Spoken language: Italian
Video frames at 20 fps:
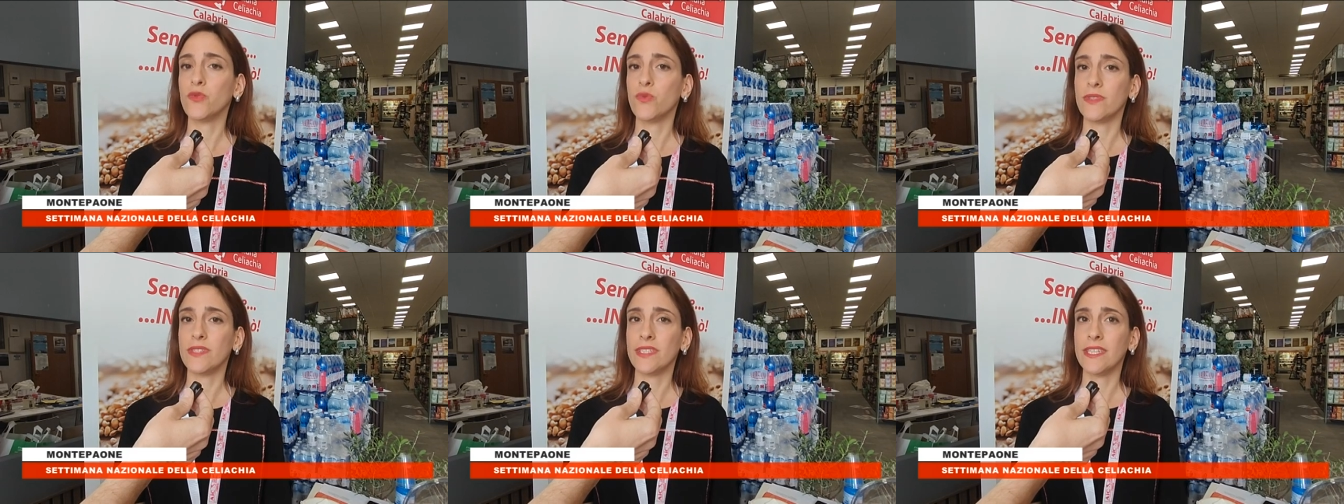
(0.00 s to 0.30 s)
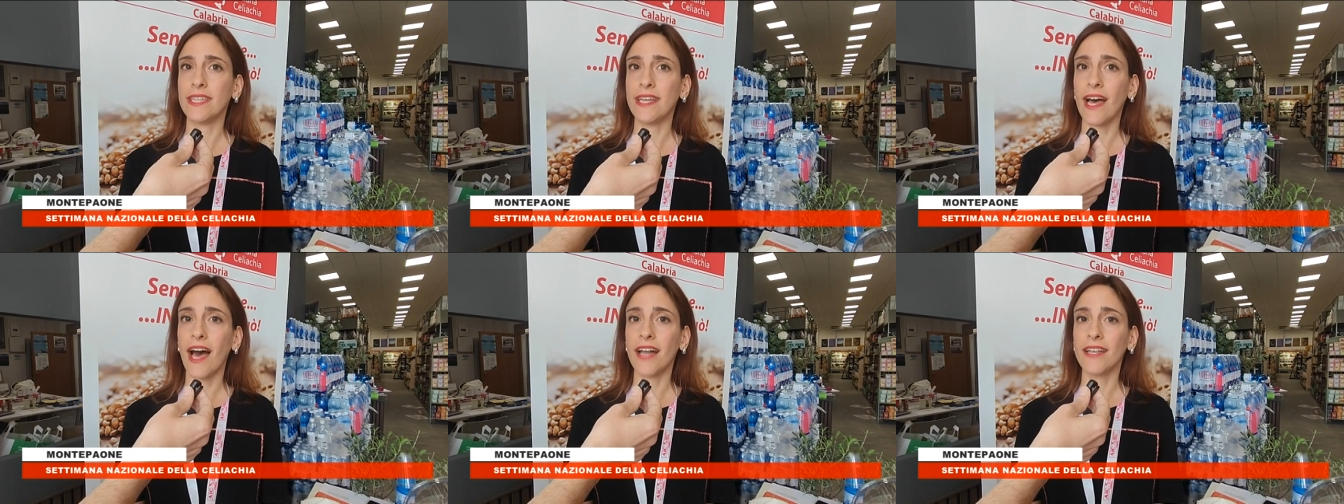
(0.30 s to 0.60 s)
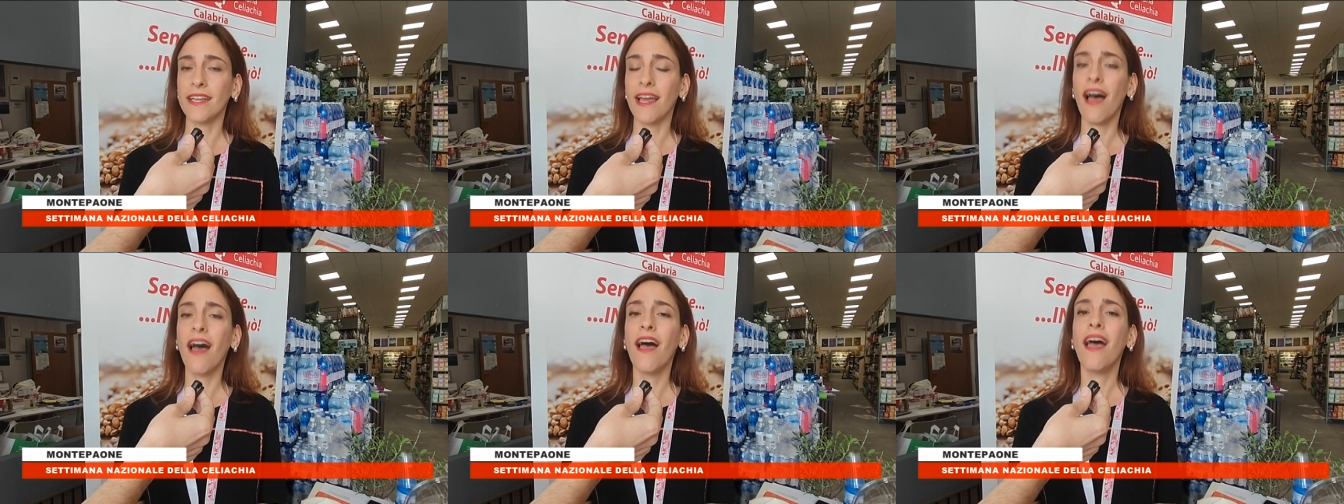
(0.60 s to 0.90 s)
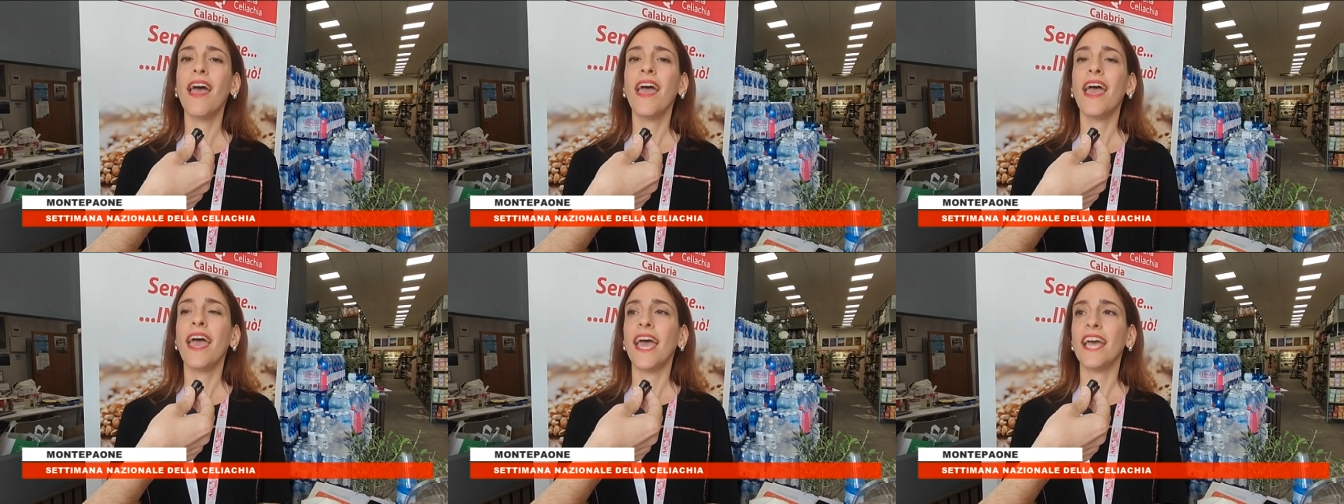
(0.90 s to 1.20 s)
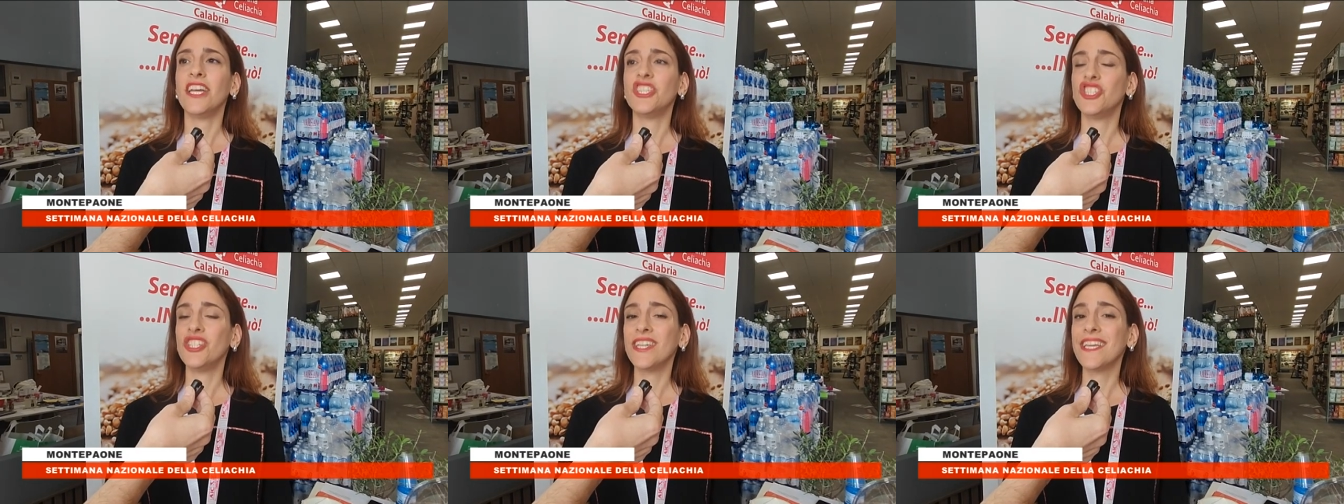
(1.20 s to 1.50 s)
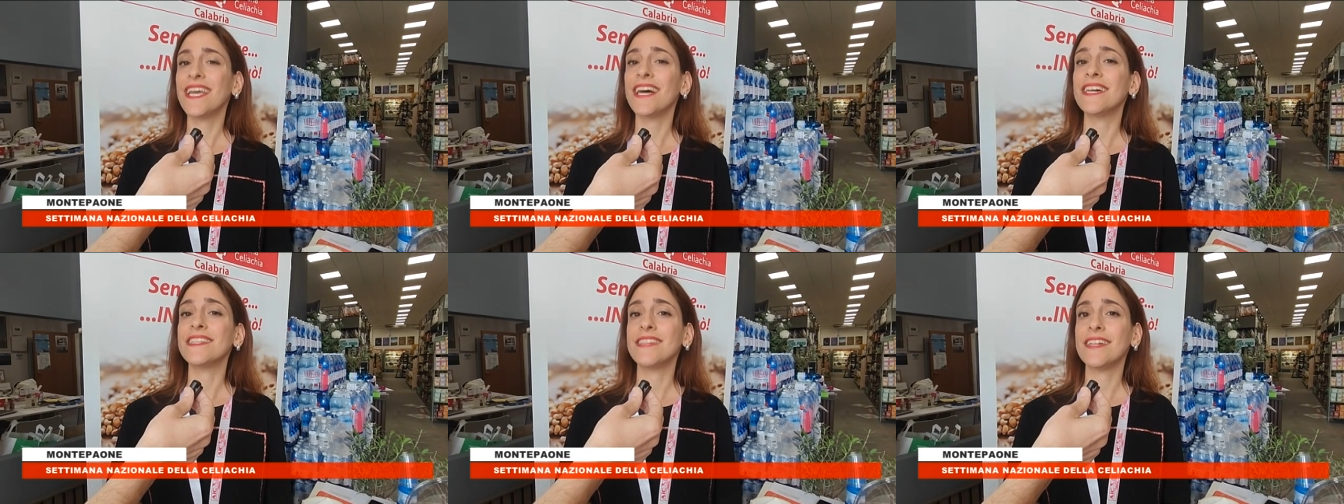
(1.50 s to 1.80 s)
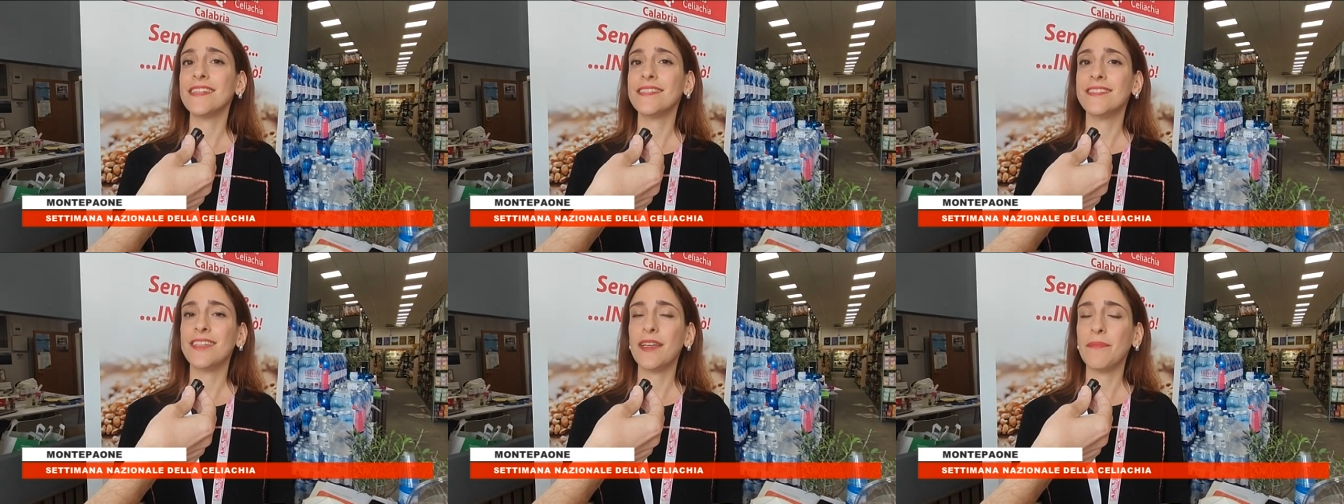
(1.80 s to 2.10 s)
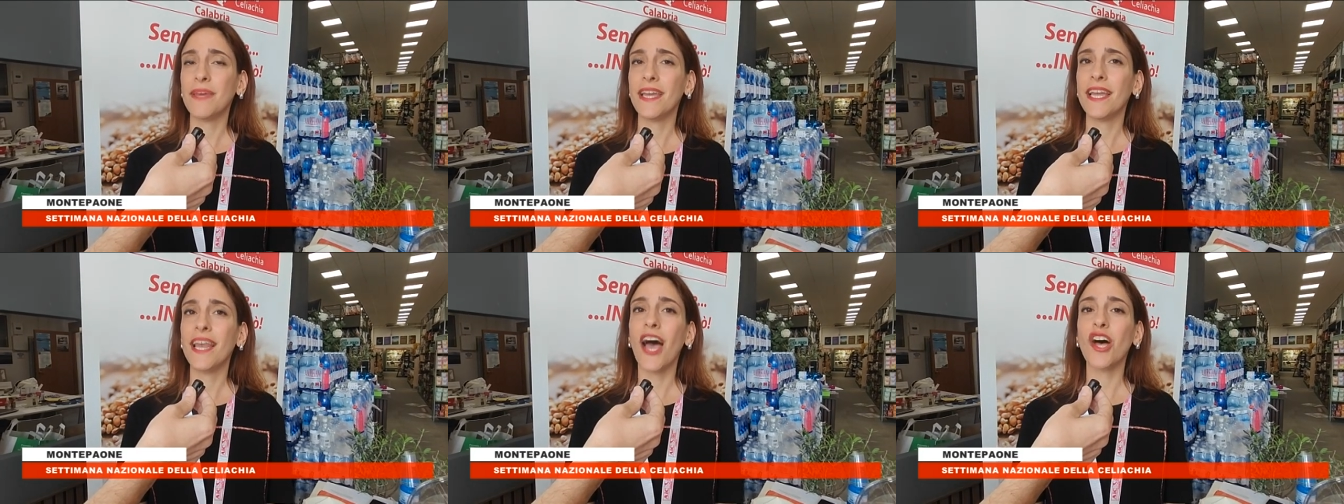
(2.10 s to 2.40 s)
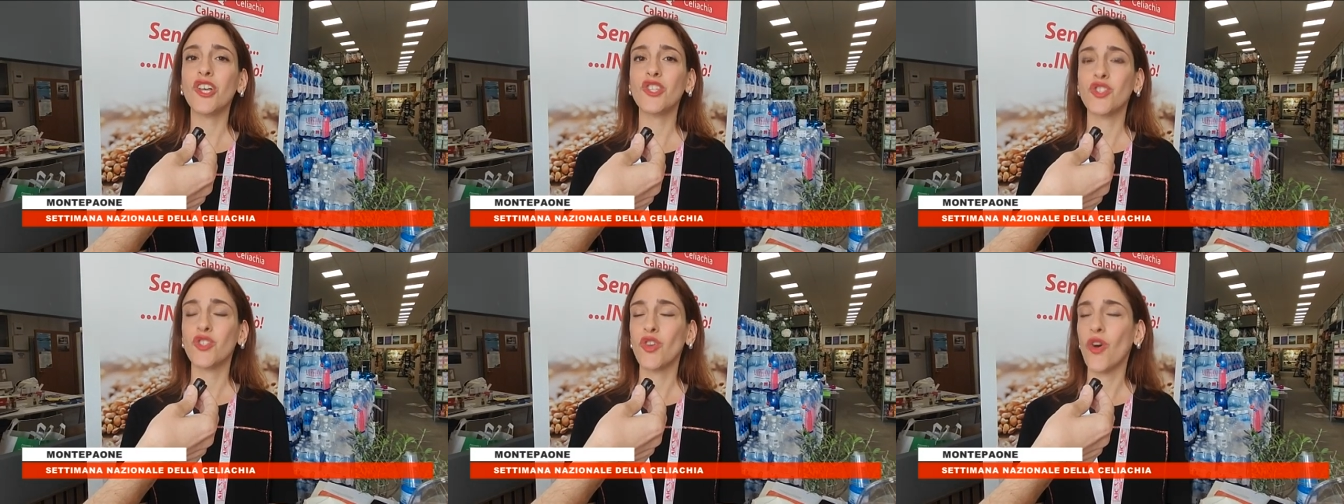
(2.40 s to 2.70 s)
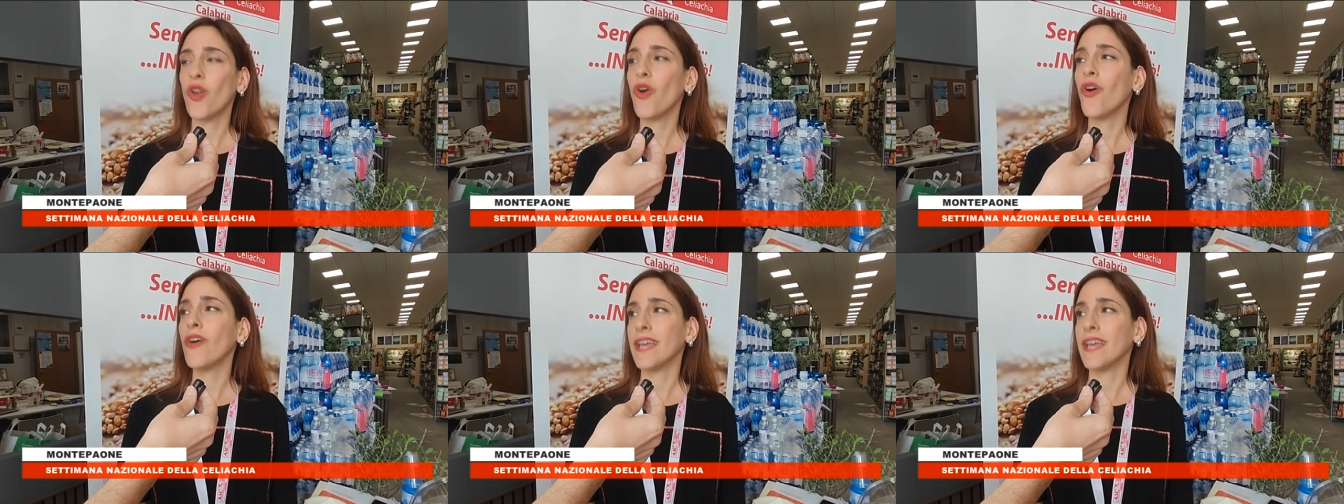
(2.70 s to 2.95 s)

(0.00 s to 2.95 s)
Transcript: in tutta Italia e circa 7.000 solo